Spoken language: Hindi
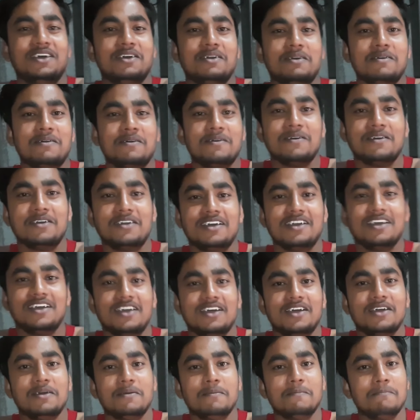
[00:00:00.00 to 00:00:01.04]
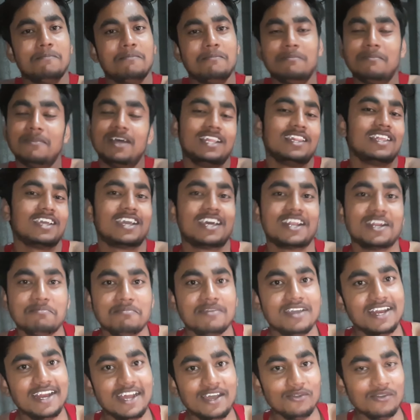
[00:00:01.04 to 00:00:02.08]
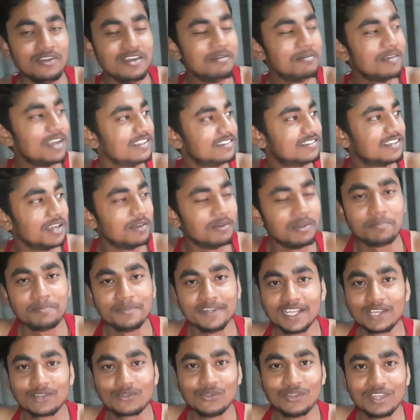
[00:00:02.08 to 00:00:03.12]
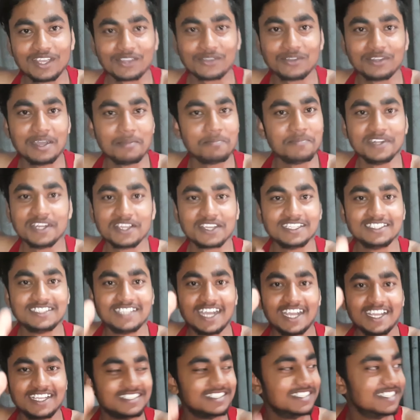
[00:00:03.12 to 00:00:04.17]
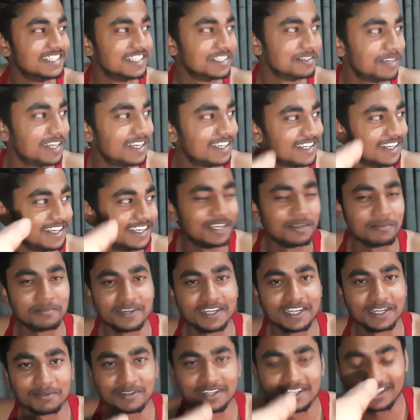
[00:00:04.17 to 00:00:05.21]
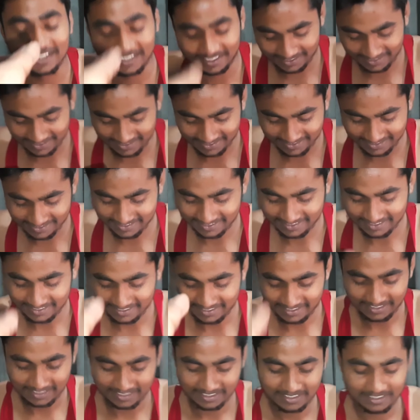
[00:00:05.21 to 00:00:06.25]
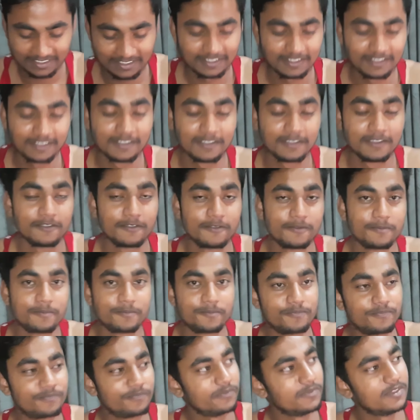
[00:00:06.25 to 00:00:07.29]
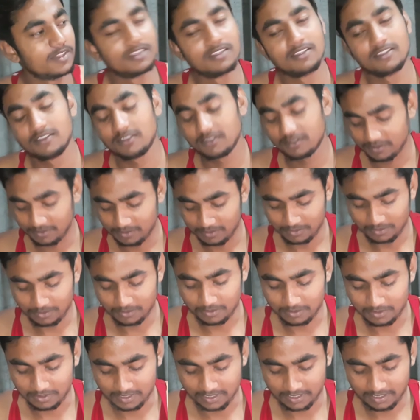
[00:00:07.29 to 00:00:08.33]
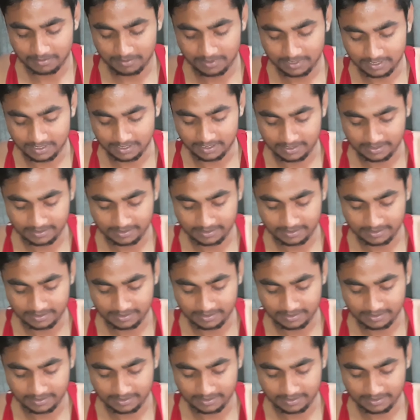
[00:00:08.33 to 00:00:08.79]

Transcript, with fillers: तो गर्म में कह रहा है विकास मैं तो गर्म में नहाऊंगा भाई साहब अपने कोई तो अपने तुम्हारे यहाँ से तुम्हारे यहाँ से हमारा दिल्ली का पानी ठंडा है सच बताऊंगा हाँ,